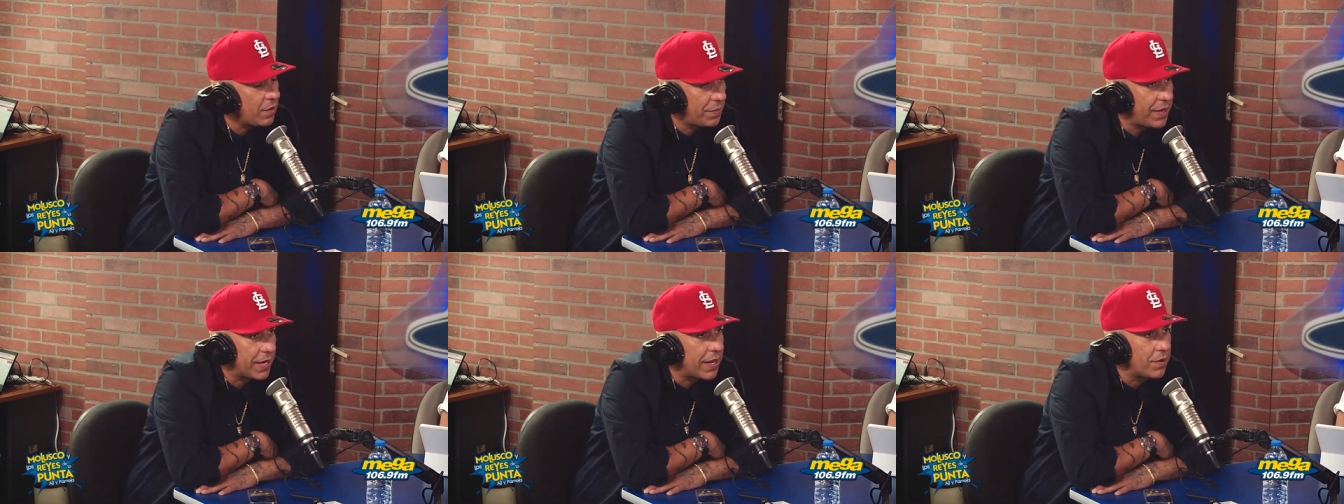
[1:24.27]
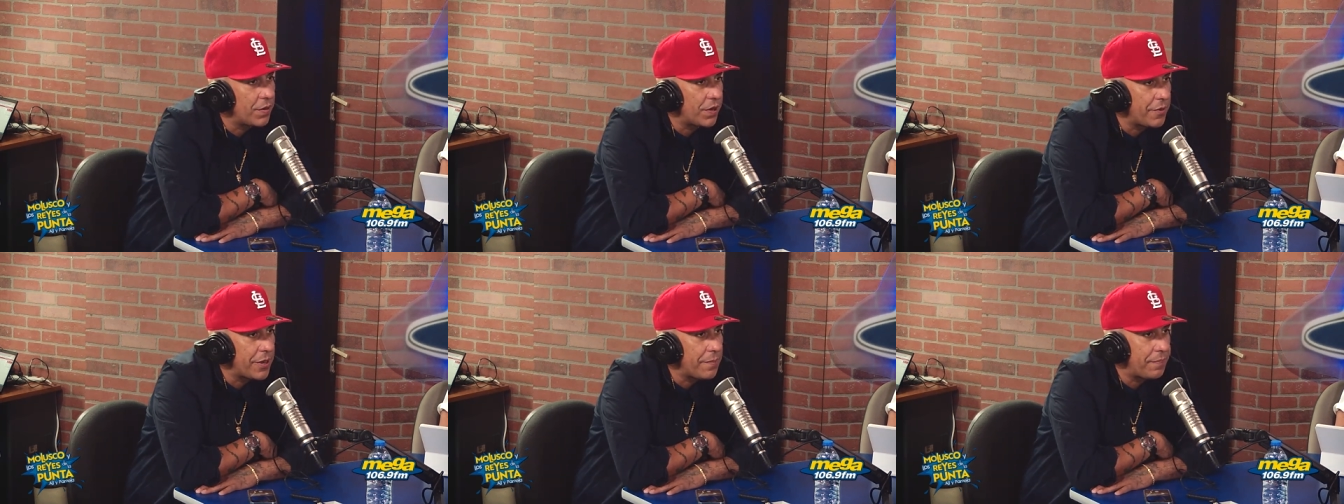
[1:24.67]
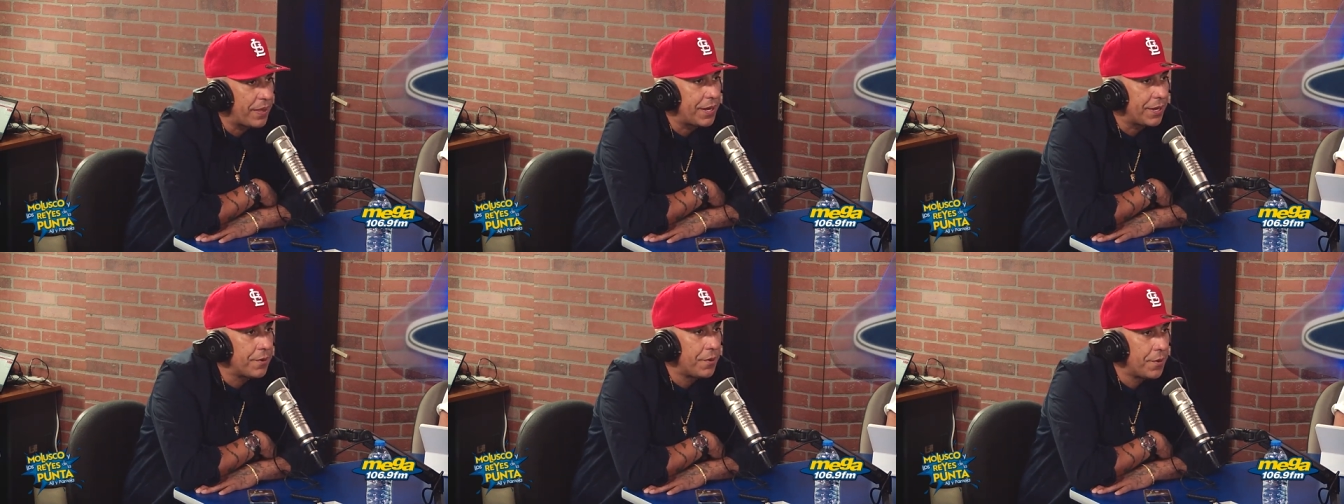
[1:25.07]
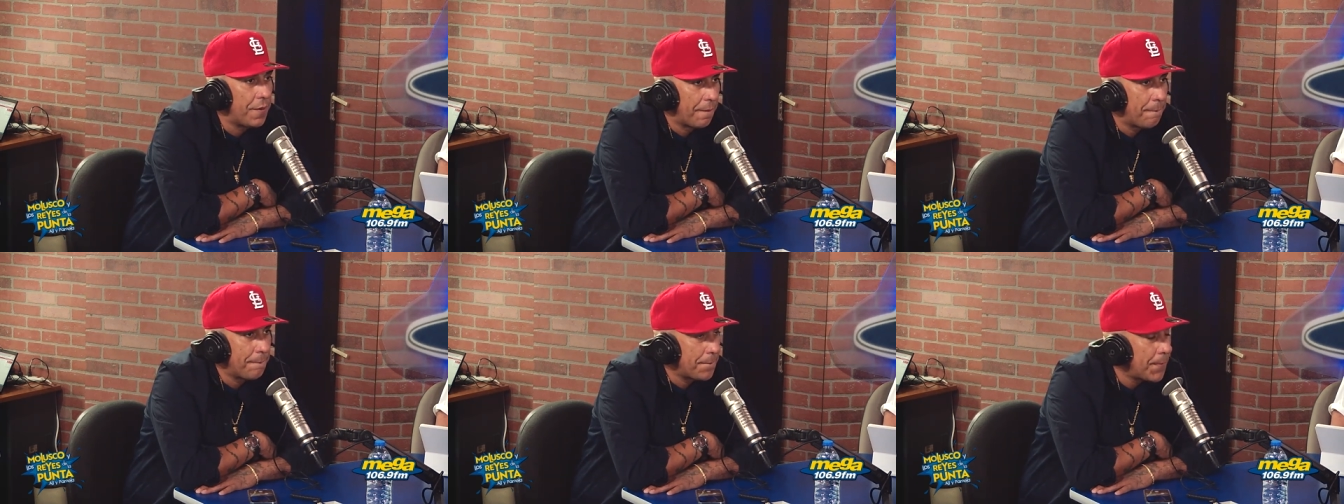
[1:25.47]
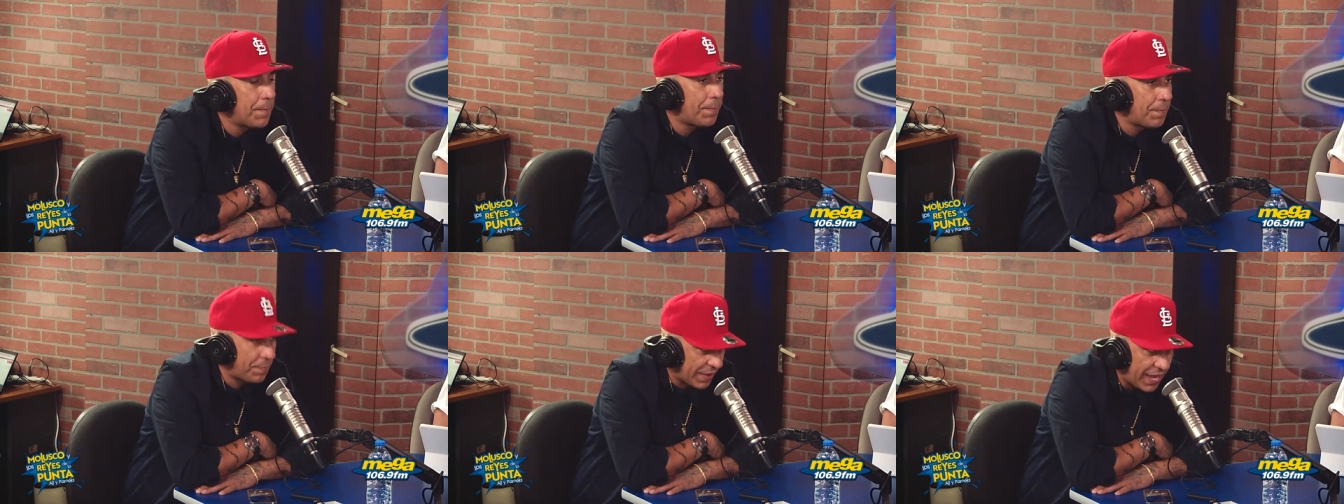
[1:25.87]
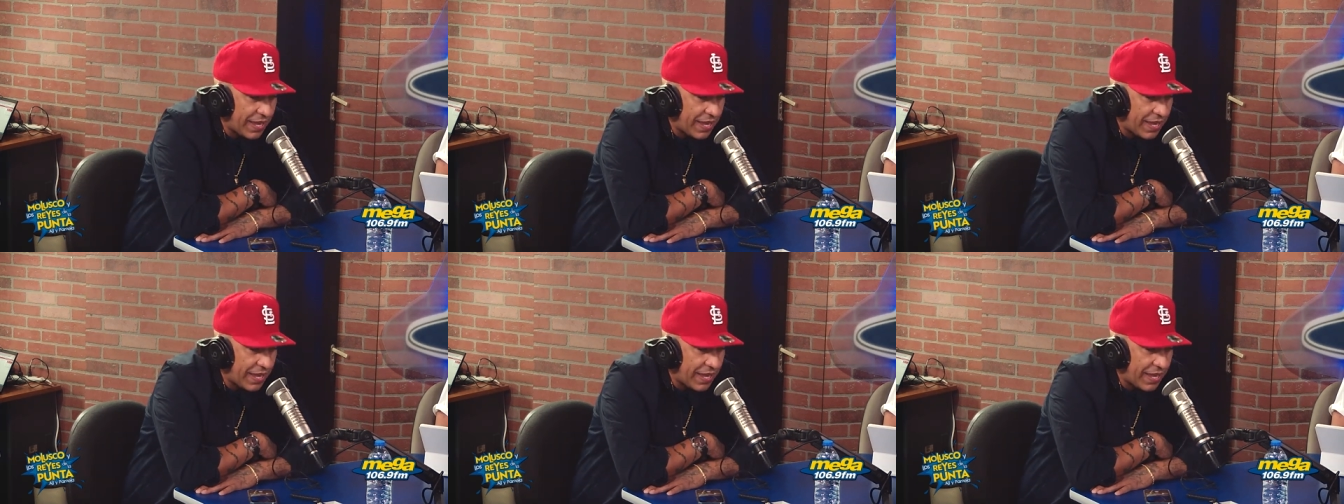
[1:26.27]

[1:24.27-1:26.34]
perreo, lo que viene es perreo. Pero full perreo.